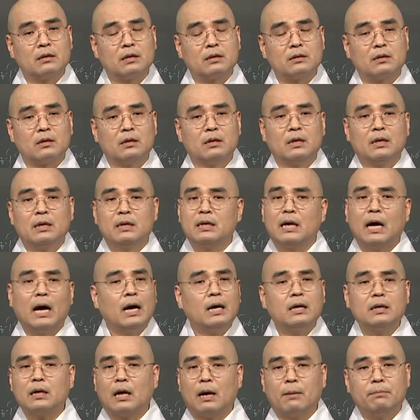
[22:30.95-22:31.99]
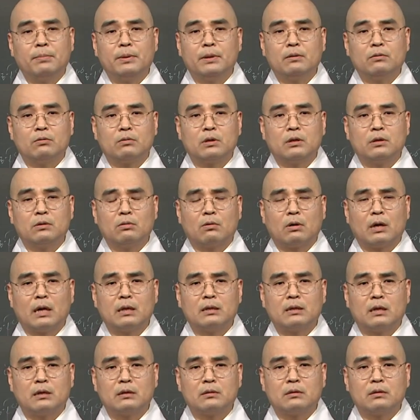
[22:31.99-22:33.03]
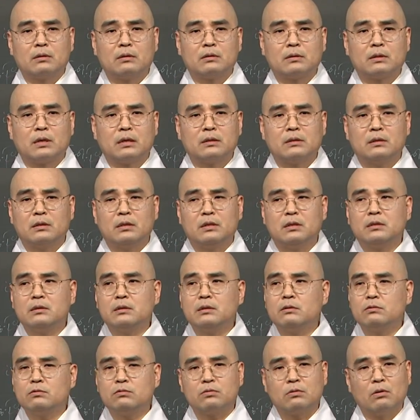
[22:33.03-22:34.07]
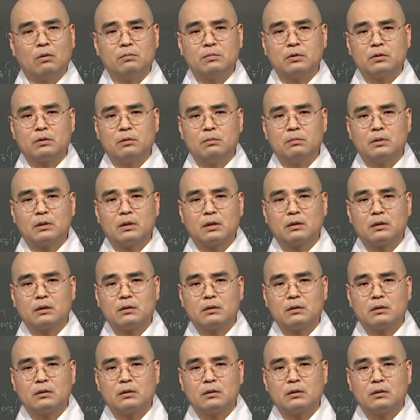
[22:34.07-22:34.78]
그래서 향을 안 피고 기도를 한다는 거는 사실은 있을 수가 없는 겁니다.